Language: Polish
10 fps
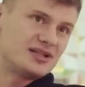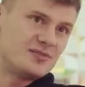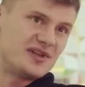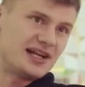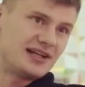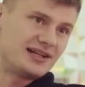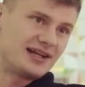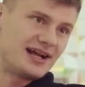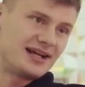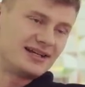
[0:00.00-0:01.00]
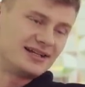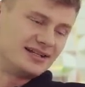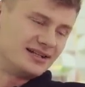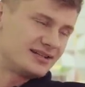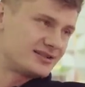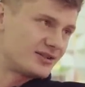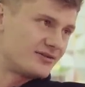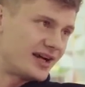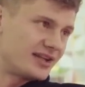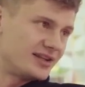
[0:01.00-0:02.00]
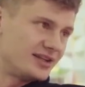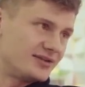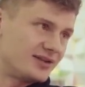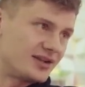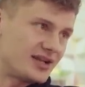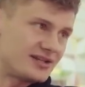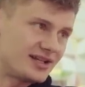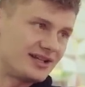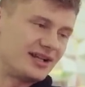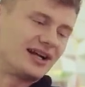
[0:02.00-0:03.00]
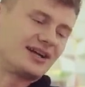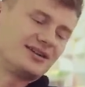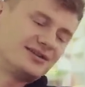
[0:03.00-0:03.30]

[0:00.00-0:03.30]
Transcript: zmieniali kraje co dwa dni, to też jednak